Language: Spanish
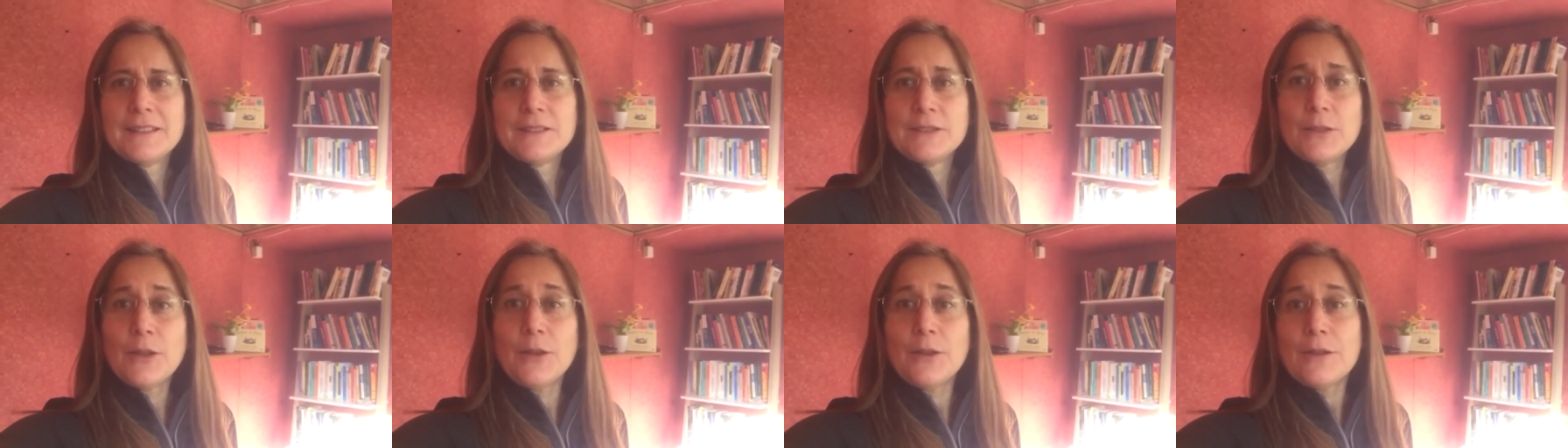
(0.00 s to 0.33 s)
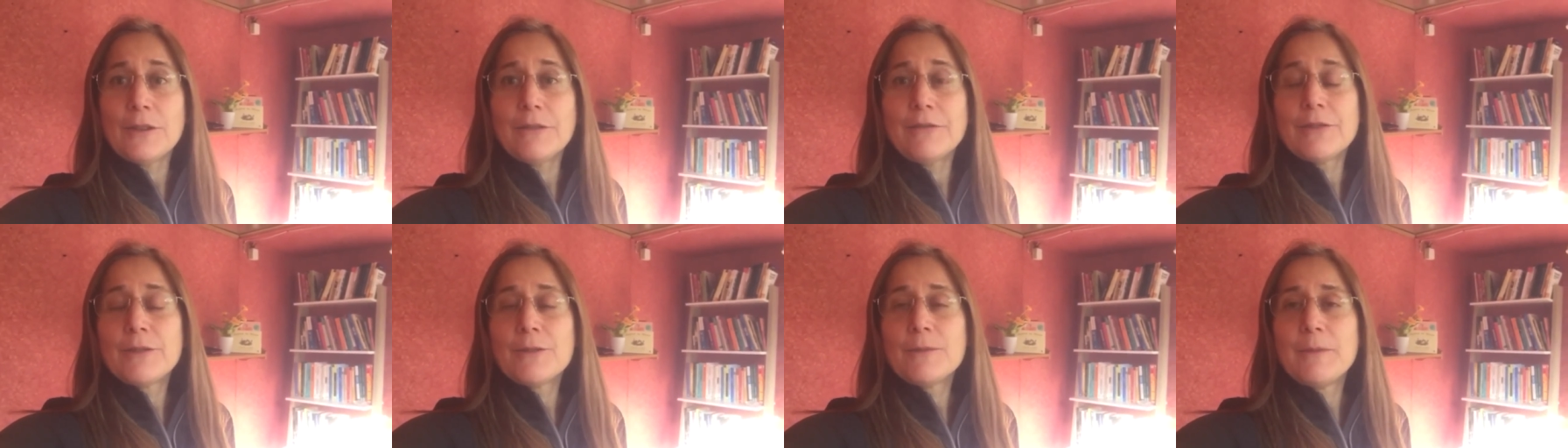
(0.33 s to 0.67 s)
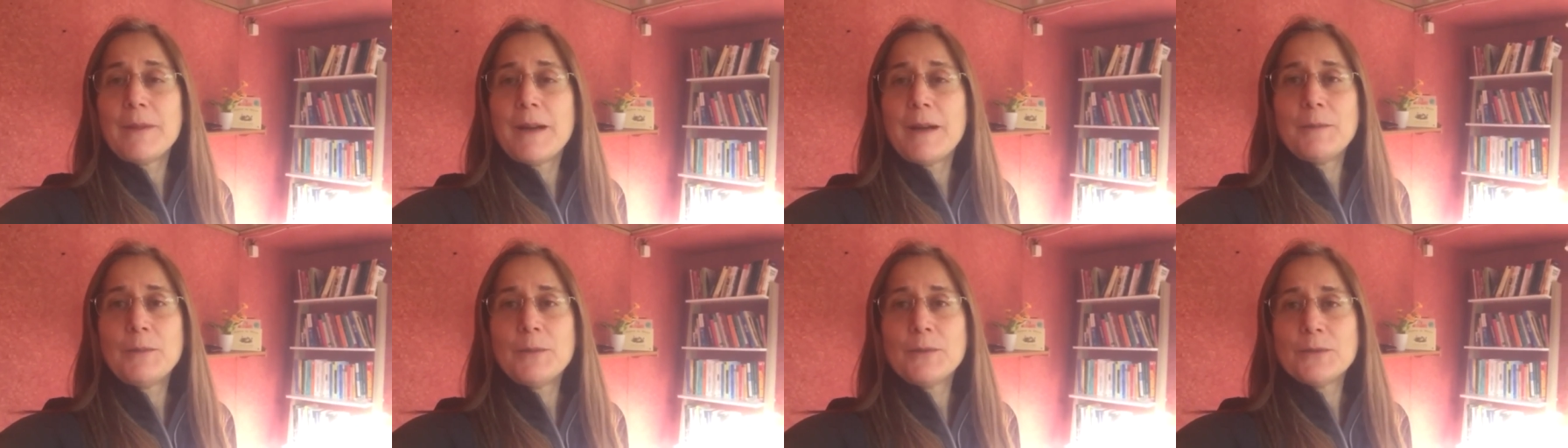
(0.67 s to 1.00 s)
todos
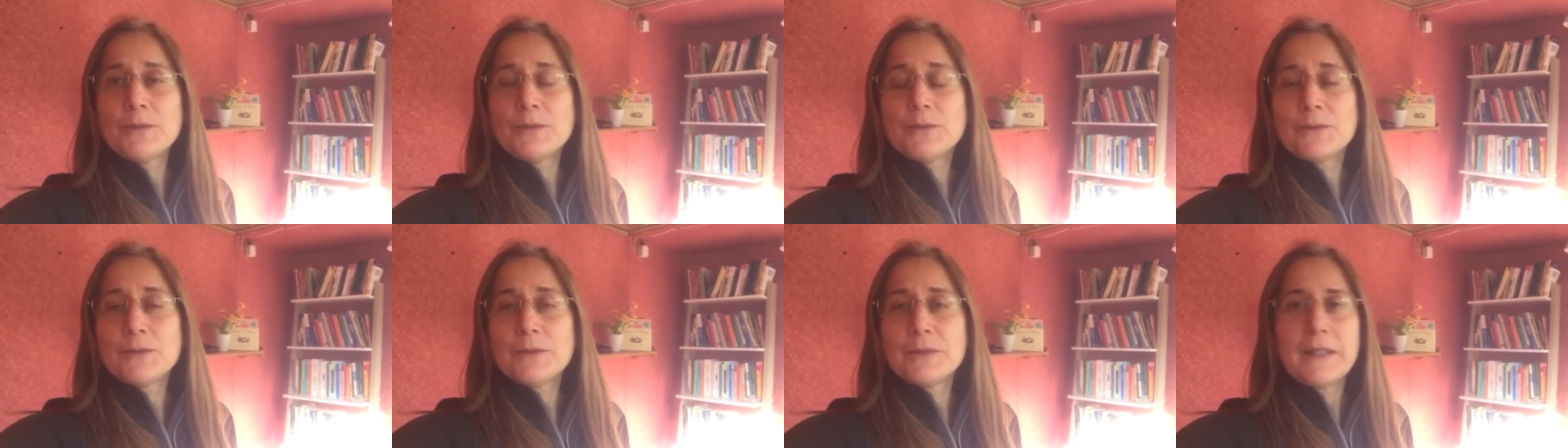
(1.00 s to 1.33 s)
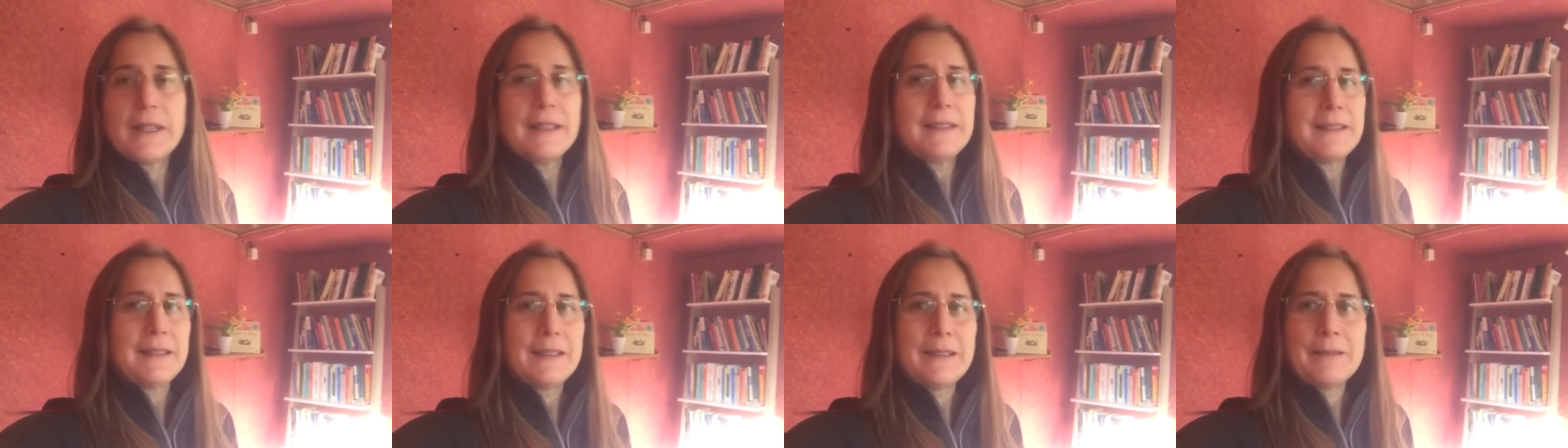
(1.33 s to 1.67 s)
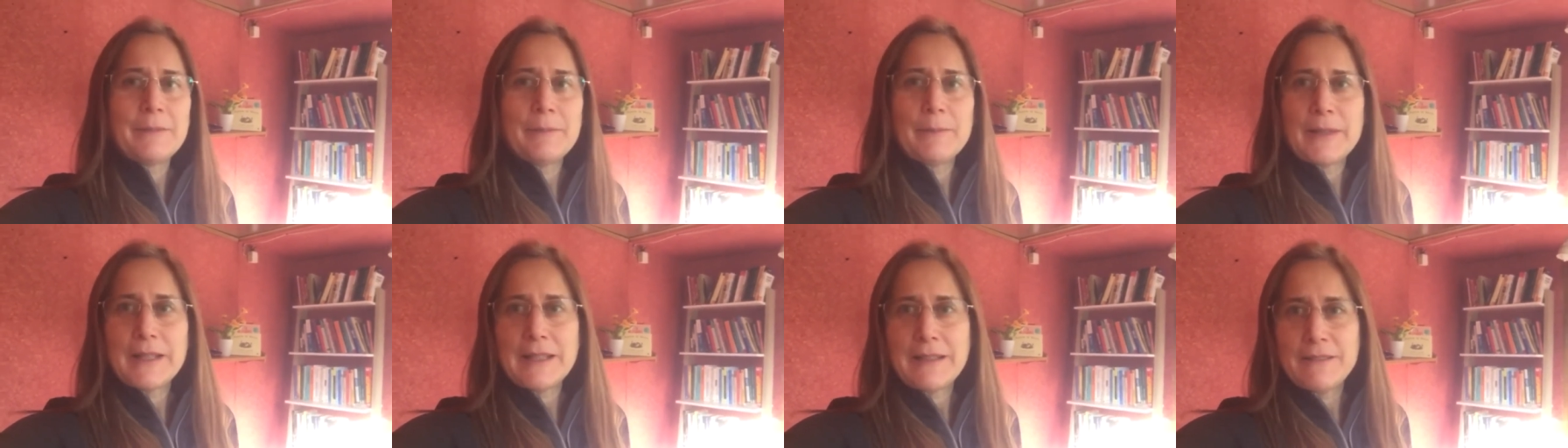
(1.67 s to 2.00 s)
formamos este
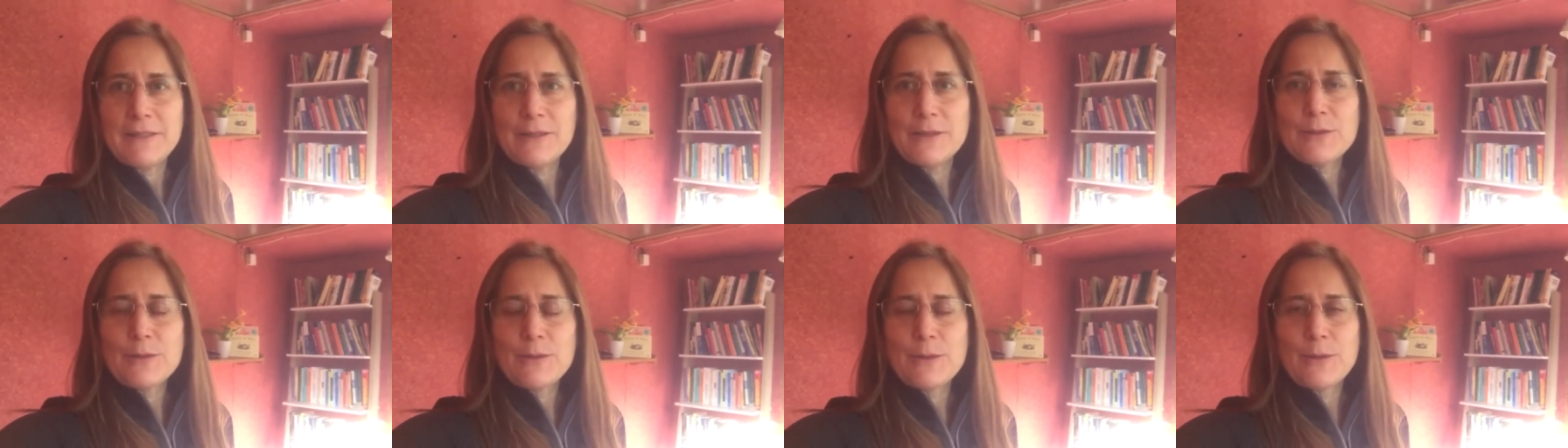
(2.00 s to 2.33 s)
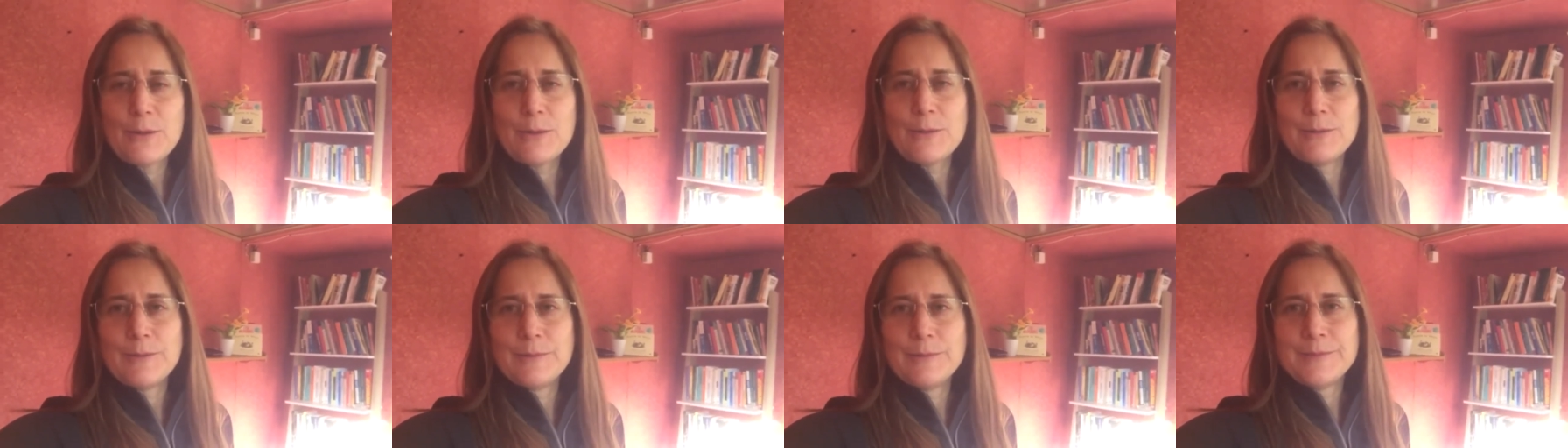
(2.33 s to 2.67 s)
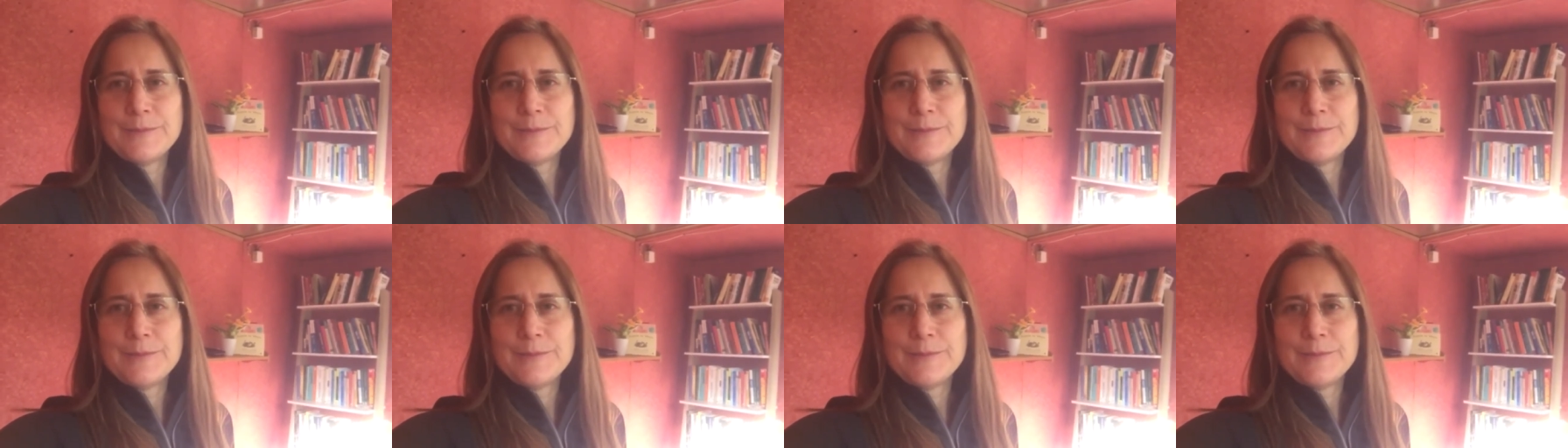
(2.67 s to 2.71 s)
maravilloso club.